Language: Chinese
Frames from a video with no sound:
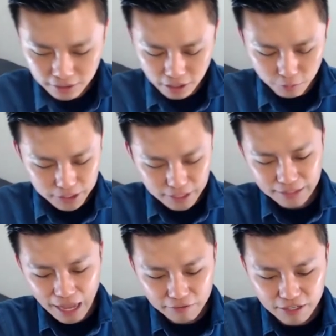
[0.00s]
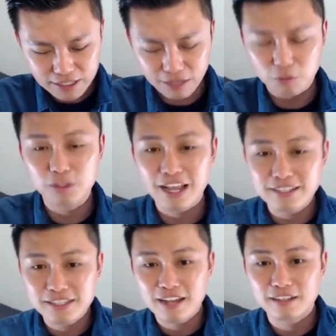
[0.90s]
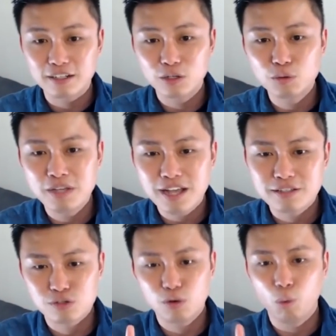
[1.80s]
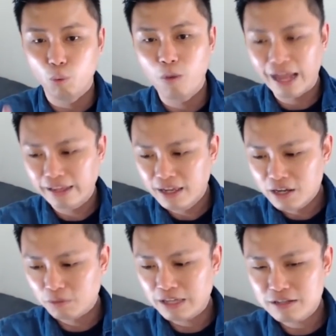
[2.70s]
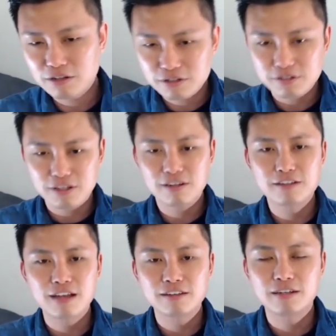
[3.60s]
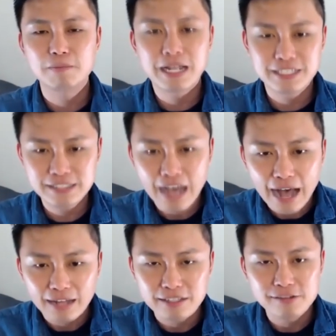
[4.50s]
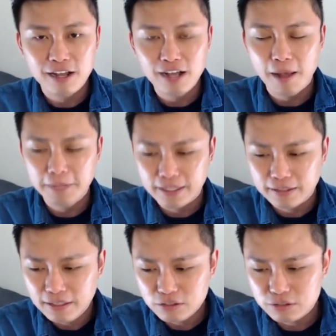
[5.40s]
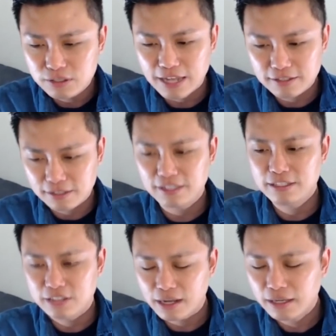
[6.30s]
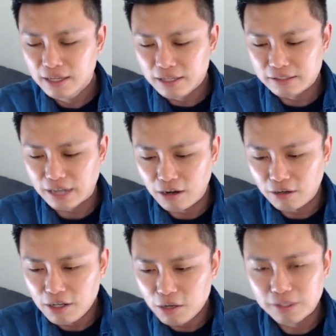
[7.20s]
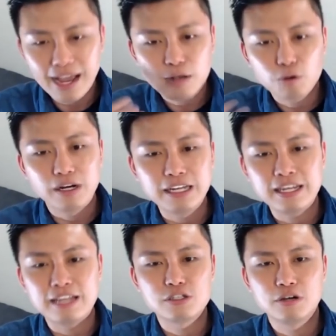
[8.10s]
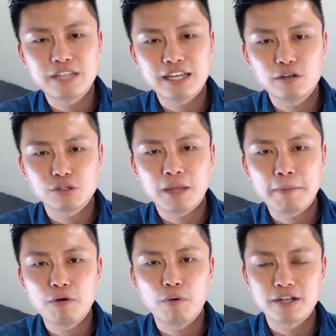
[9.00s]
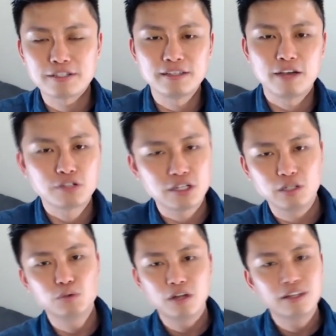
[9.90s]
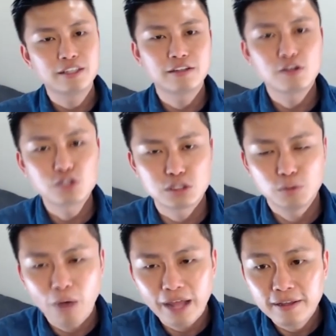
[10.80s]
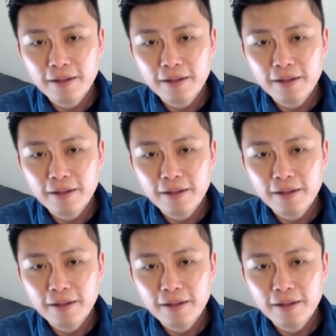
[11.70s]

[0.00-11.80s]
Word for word: 我可以跟大家分享哦，我台新银行的额度一开始只有五万，我那时候是盛隆昌的白金卡，第一张卡片就是台新第一张。然后我大概过了一年之后，才要求他帮我往上调升额度，然后才调到十万。